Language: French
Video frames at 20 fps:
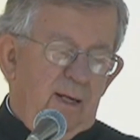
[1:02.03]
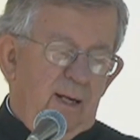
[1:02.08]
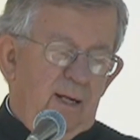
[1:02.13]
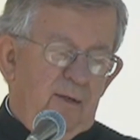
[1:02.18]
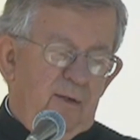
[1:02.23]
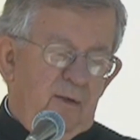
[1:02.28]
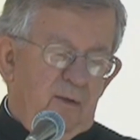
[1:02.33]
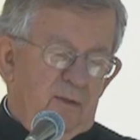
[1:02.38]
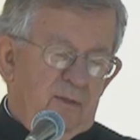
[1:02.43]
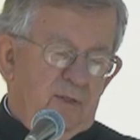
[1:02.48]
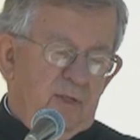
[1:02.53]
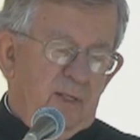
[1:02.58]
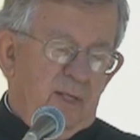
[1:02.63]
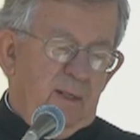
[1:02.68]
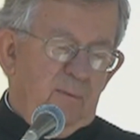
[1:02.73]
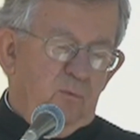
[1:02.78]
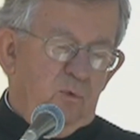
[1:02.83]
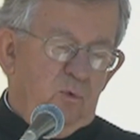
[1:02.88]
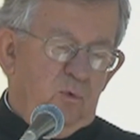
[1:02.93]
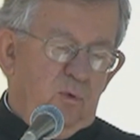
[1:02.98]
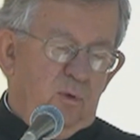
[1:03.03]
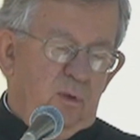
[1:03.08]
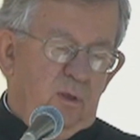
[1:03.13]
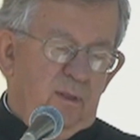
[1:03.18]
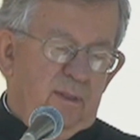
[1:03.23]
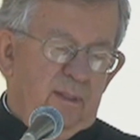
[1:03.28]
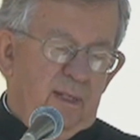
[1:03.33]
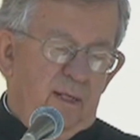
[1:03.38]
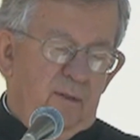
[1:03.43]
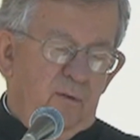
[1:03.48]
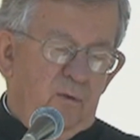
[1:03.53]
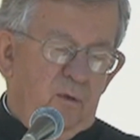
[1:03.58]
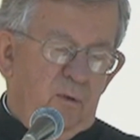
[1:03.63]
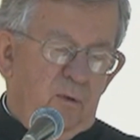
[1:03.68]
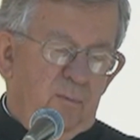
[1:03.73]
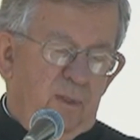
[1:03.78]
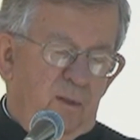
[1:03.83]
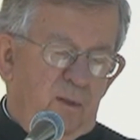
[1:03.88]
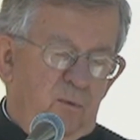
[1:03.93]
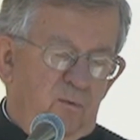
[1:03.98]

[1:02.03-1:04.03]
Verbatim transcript: L'alliance d'amour entre un homme